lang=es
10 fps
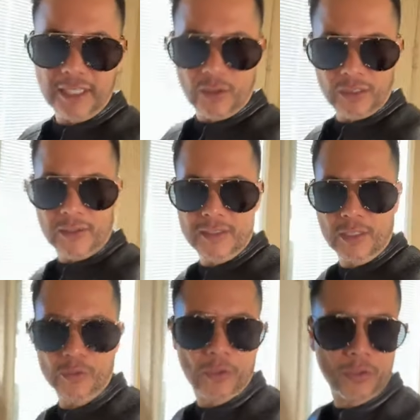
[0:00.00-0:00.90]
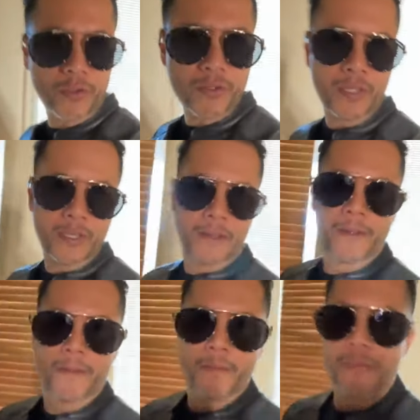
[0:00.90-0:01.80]
pueden hacerlo a través de nosotros
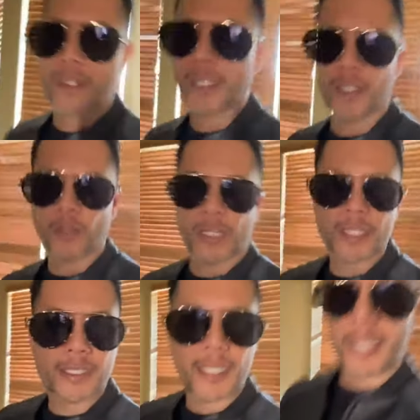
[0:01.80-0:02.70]
en lo que